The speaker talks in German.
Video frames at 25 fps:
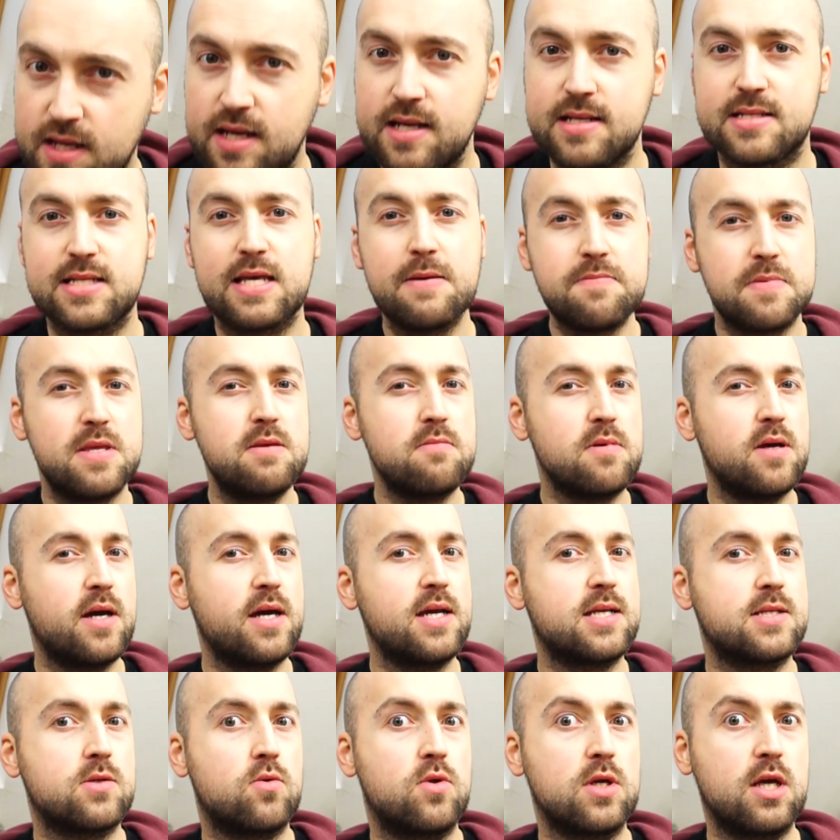Es gibt dem
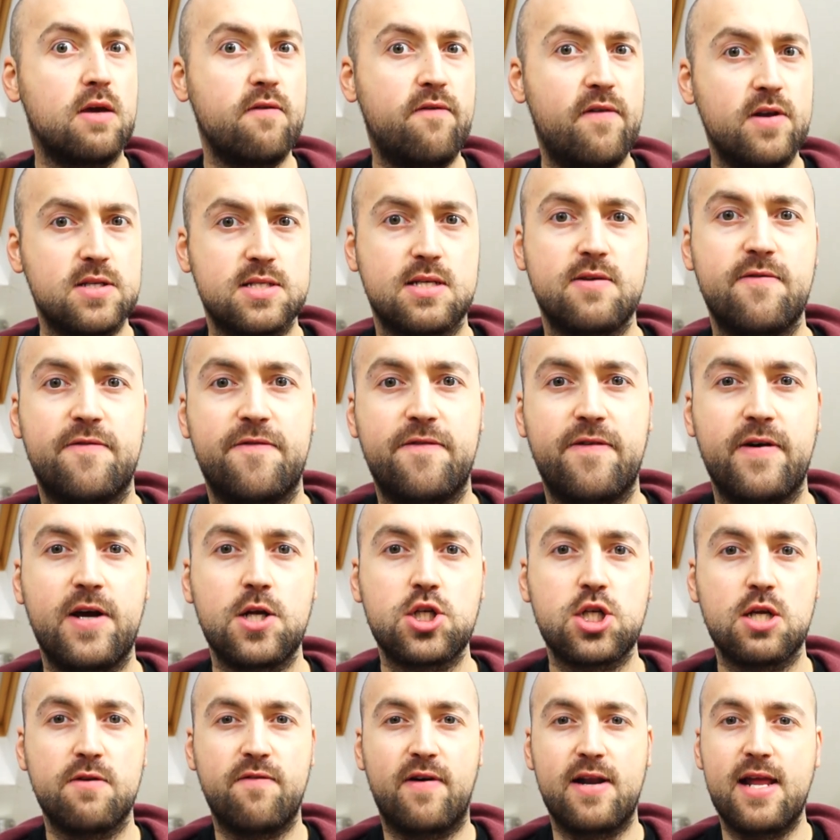Gericht so eine gewisse
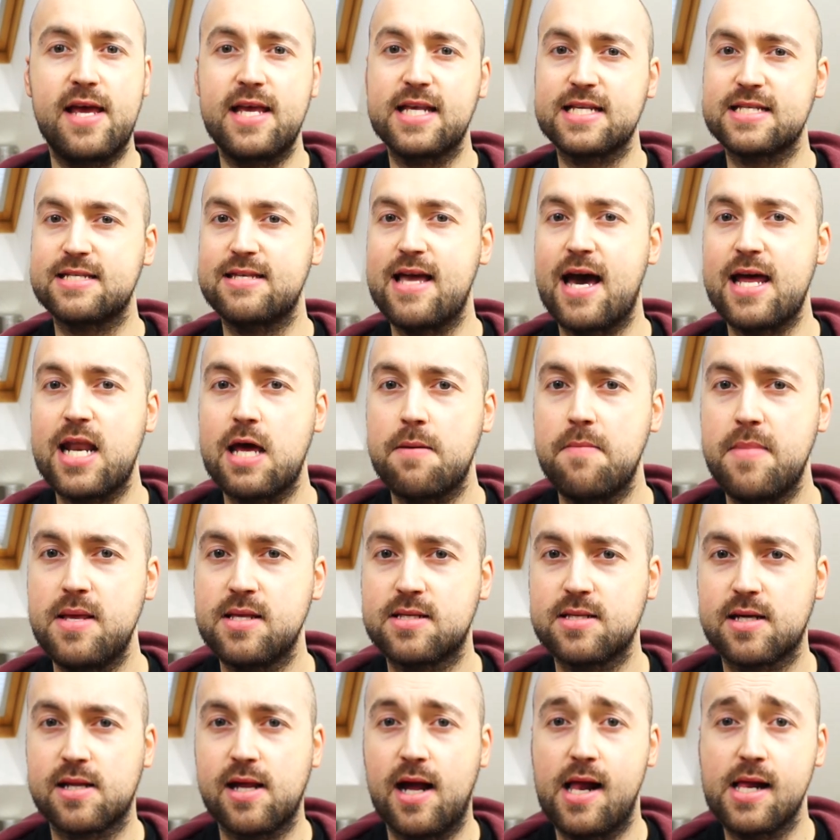Frische, weil da ist nana
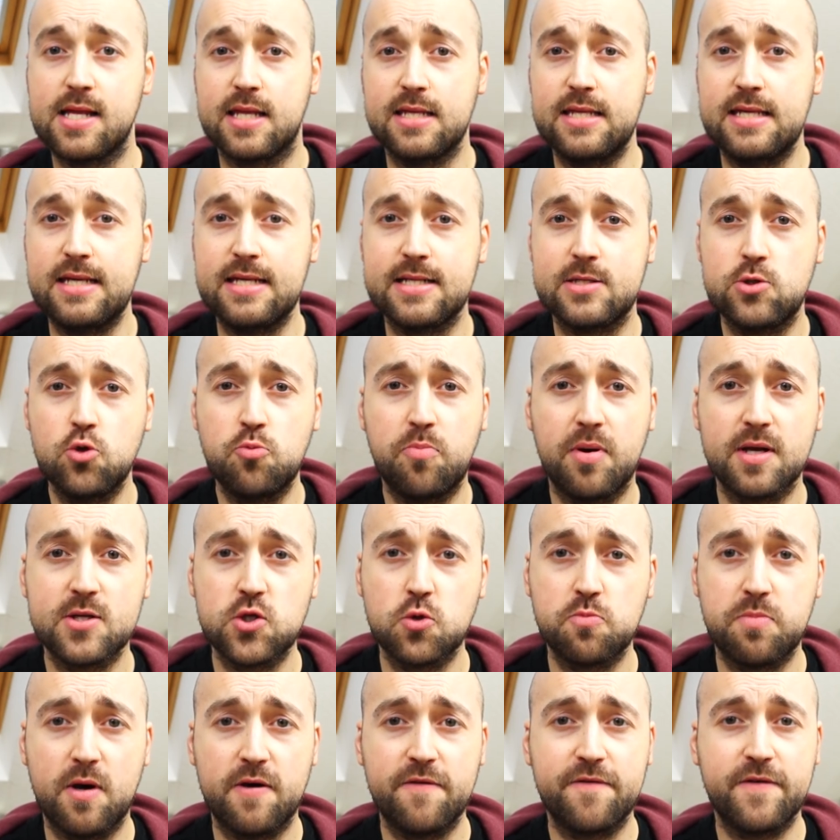minz enthalten, die super,
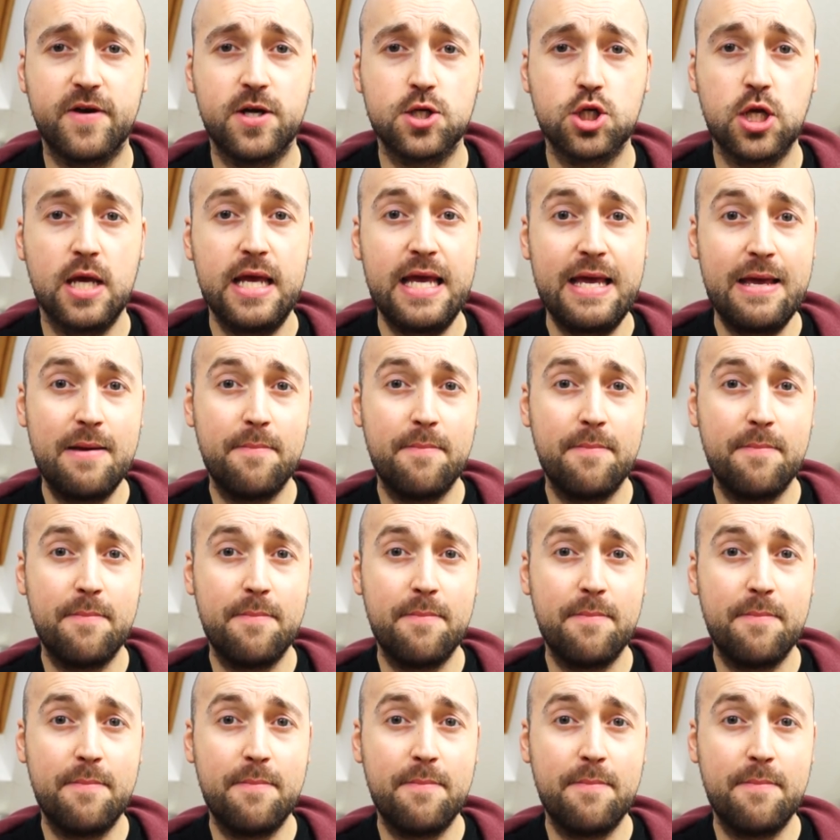super frisch.